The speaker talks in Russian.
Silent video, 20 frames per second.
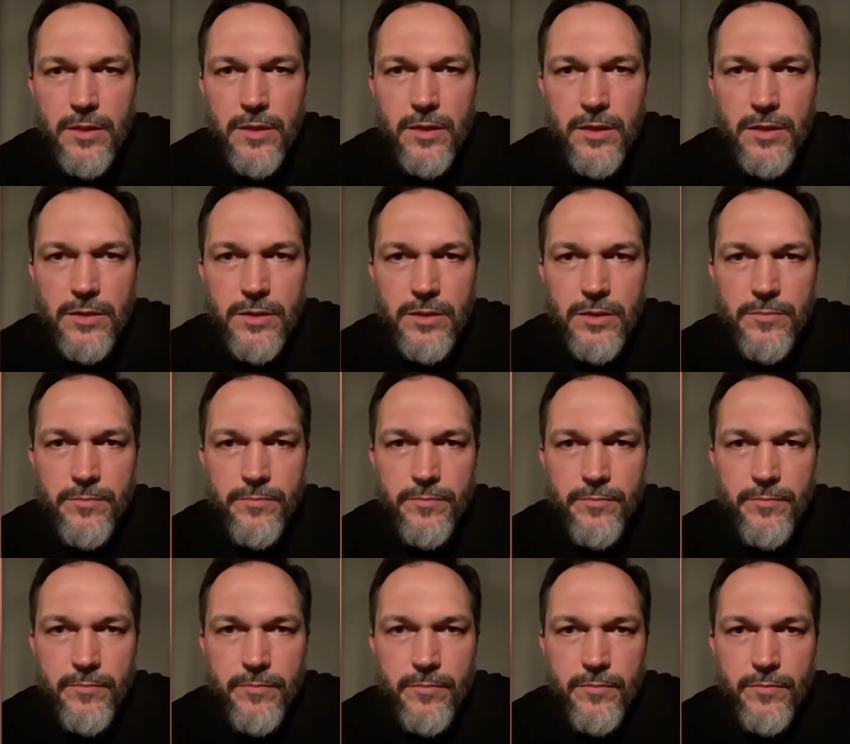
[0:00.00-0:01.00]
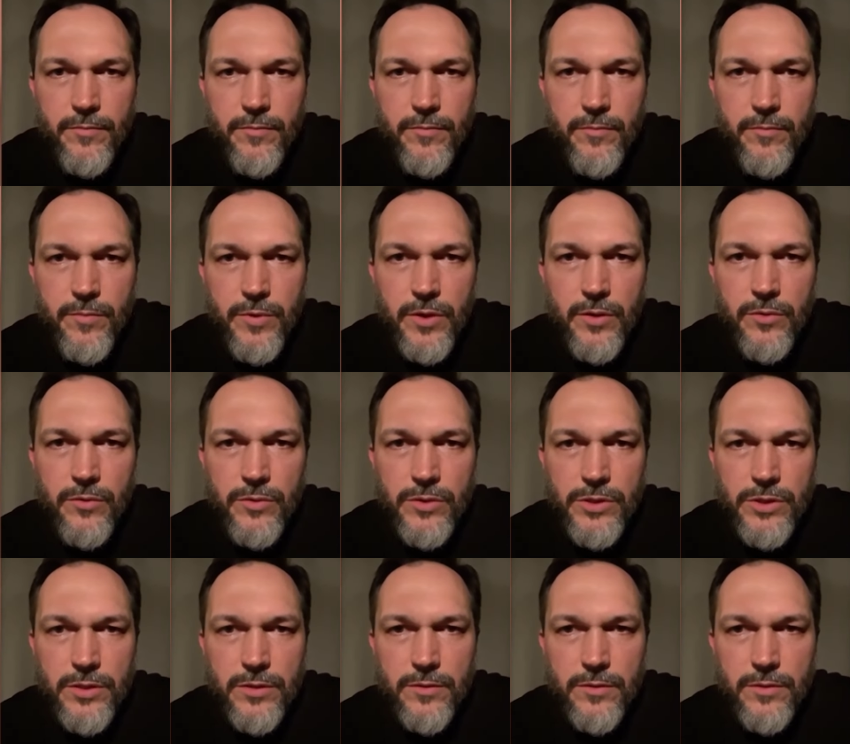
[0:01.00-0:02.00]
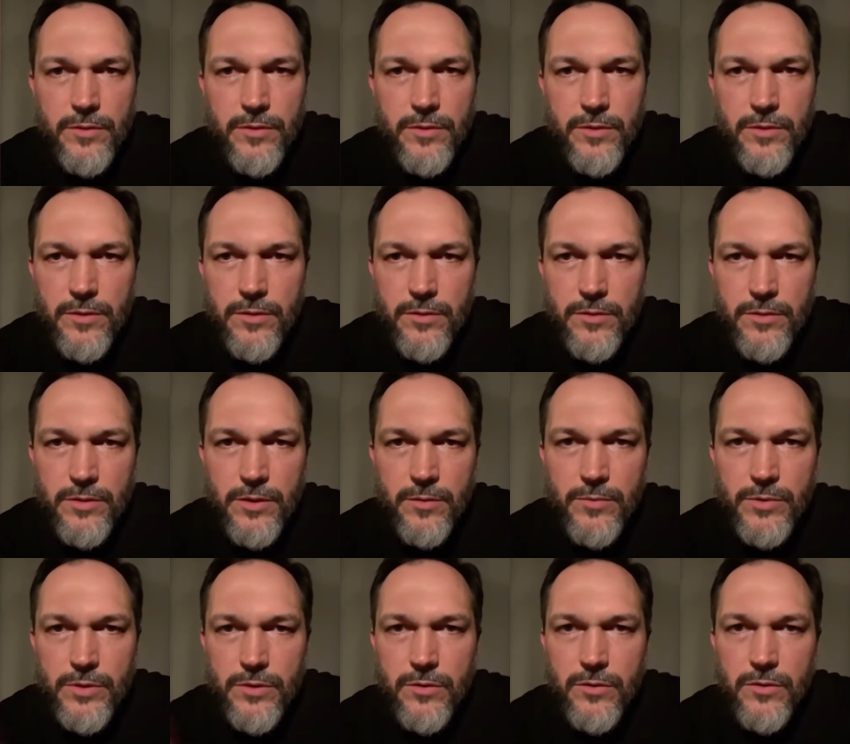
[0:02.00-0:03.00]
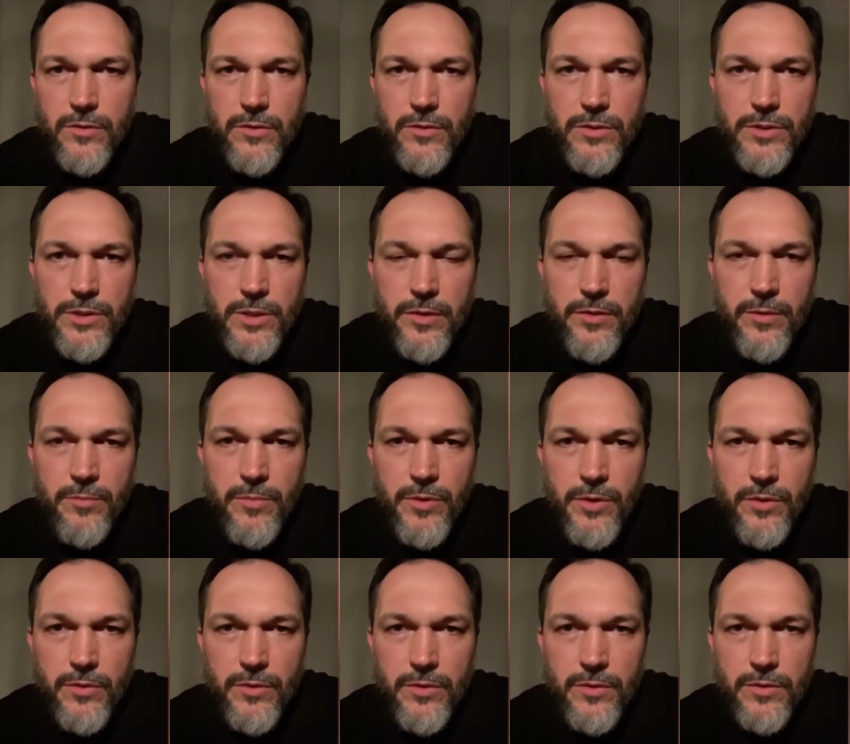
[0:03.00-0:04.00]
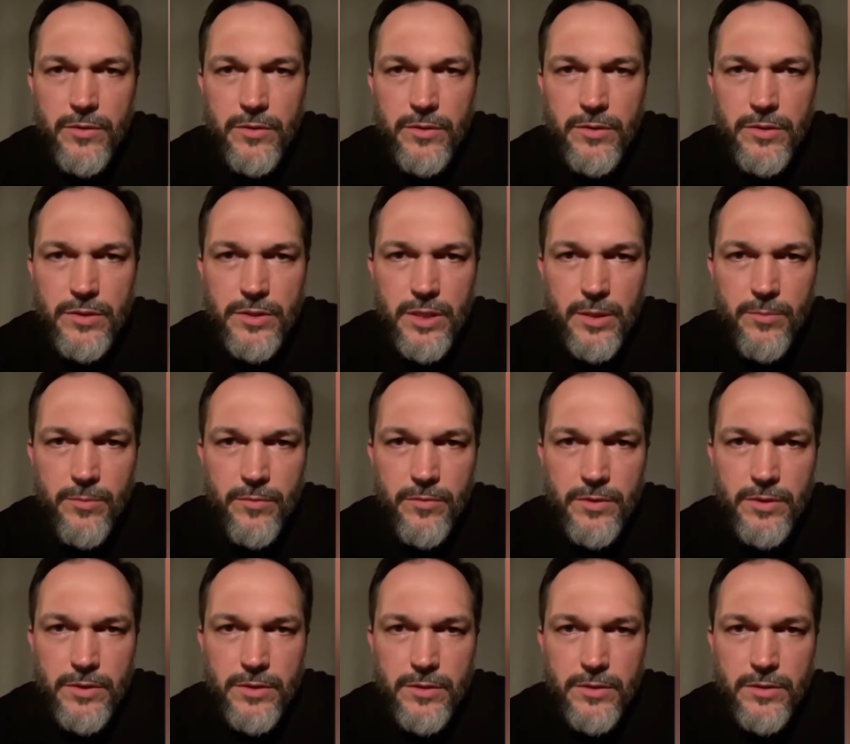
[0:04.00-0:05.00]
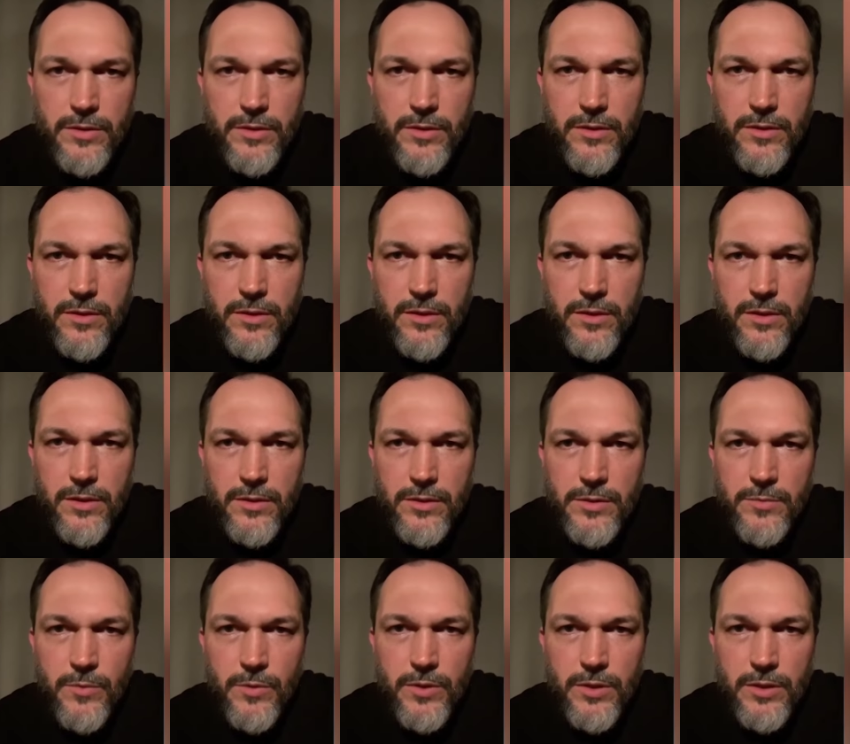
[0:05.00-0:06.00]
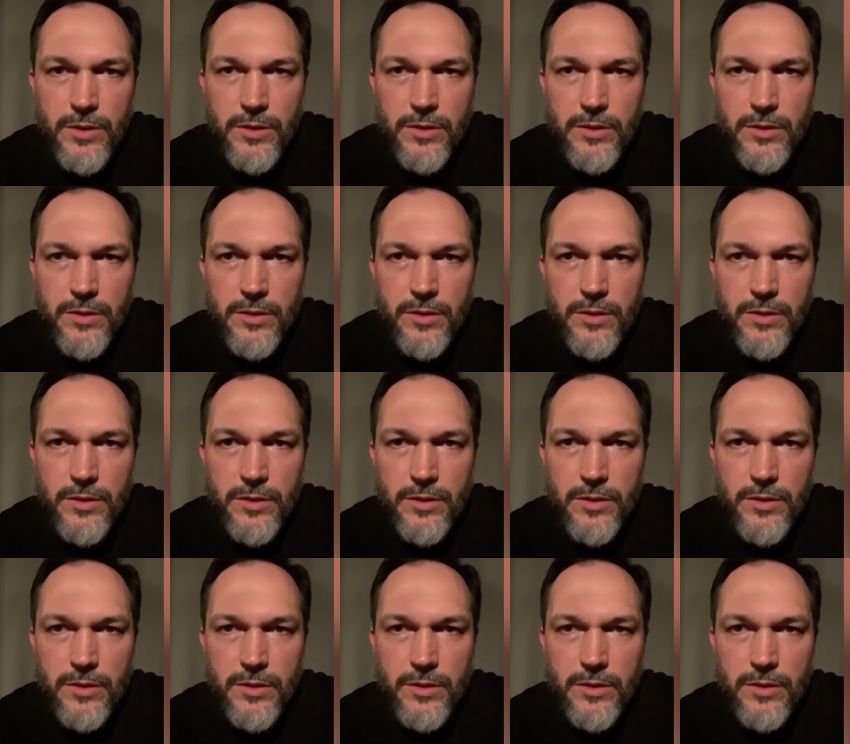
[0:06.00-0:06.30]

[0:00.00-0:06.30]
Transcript: они похожи тем, что человек берет заповедь, смотрит,